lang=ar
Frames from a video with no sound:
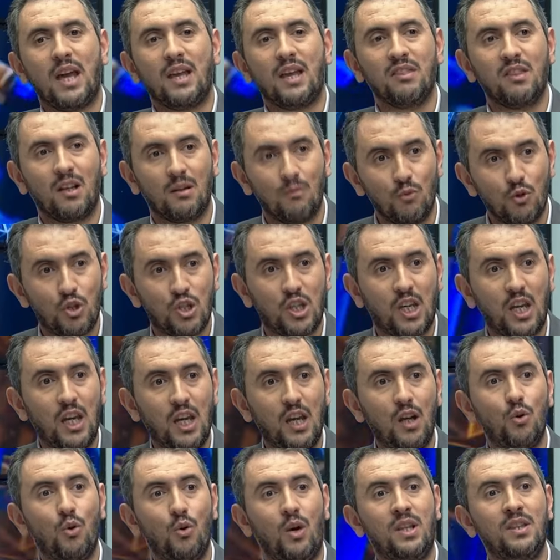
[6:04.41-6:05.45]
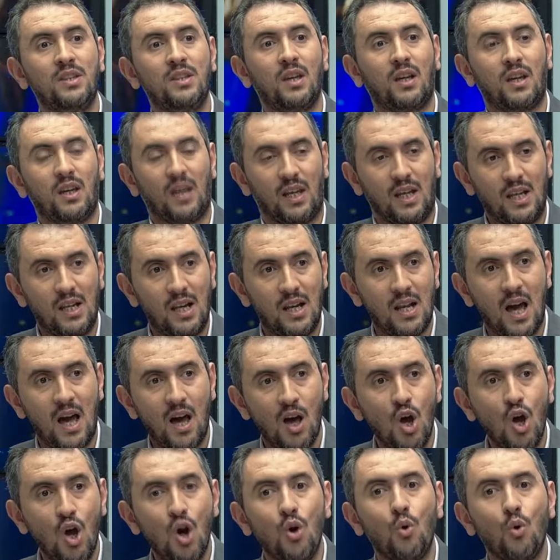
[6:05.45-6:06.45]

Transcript: عندك مشكل وعندك عله